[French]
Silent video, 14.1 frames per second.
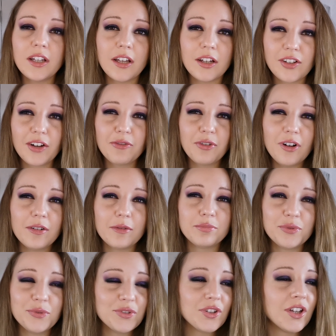Et à chaque fois, en
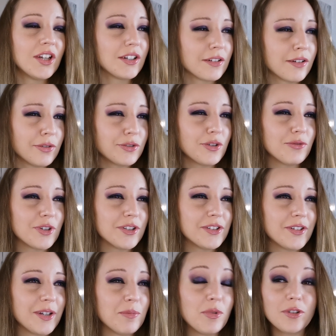plus, quand j'en vois
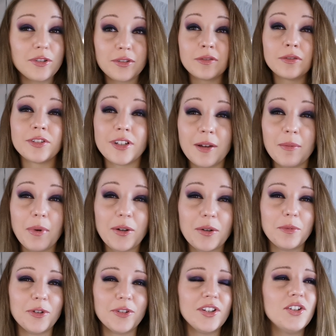dans les box que je n'ai
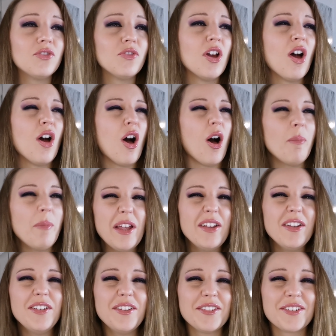commandé, je fais « Ah
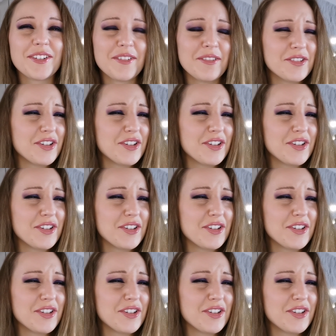mince,